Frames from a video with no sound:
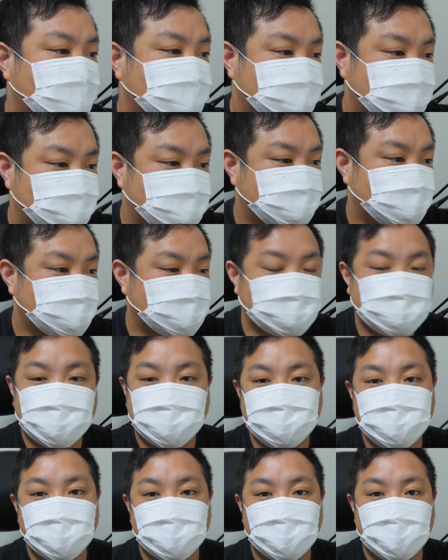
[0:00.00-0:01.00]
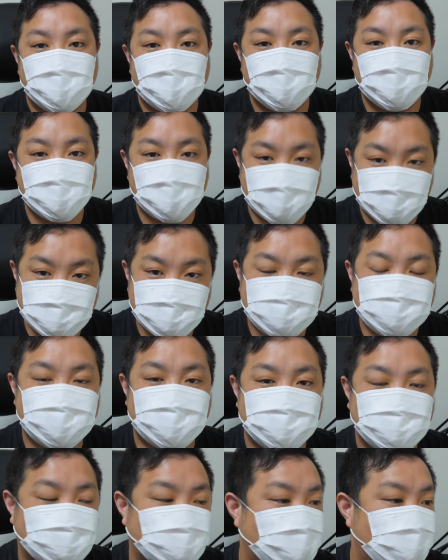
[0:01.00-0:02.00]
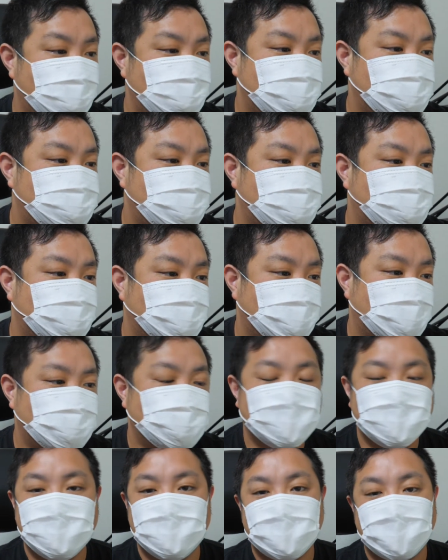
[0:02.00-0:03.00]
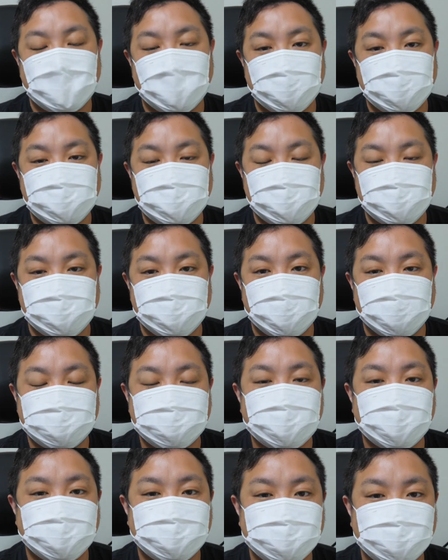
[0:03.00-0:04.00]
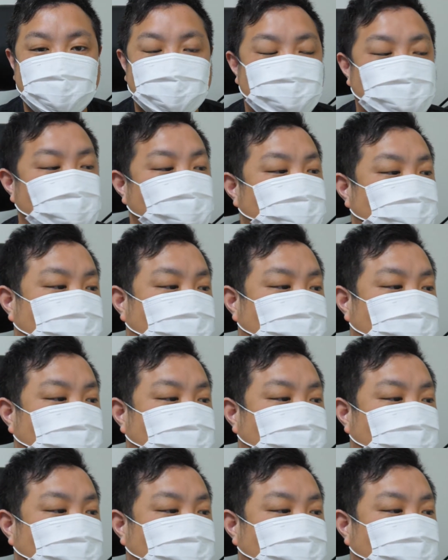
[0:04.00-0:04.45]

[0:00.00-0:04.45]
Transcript: うん、どんどん音源だったりとか エムブイ もね、解禁になっていくと思う